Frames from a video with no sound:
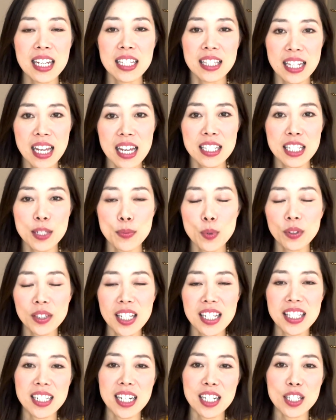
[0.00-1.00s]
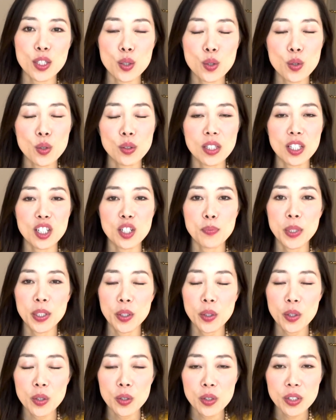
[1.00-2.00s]
ね、自分たちが作ってる美
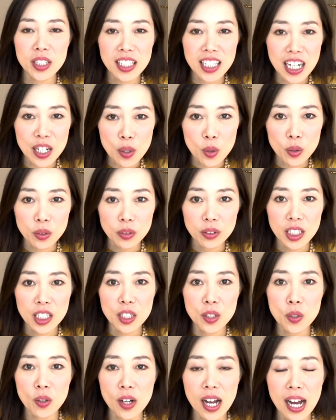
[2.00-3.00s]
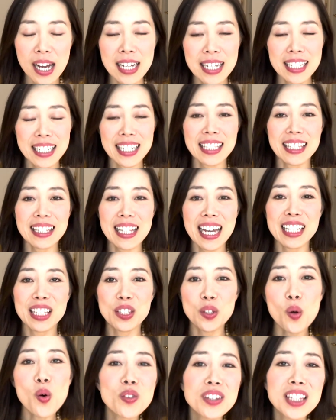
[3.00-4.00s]
濃代のきな粉っていうのが一体
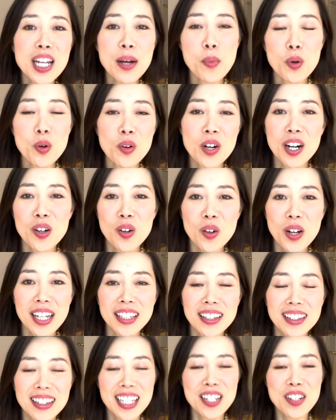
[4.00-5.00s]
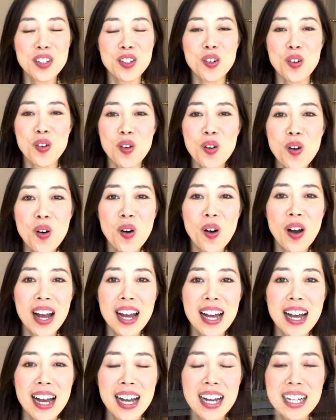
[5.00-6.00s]
どんなものなのかっていうのを
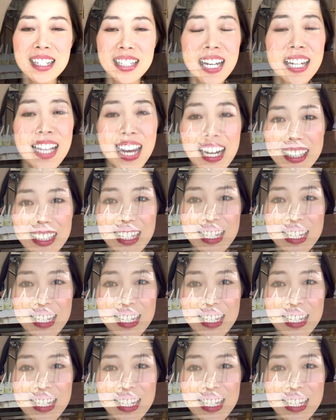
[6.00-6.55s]
再発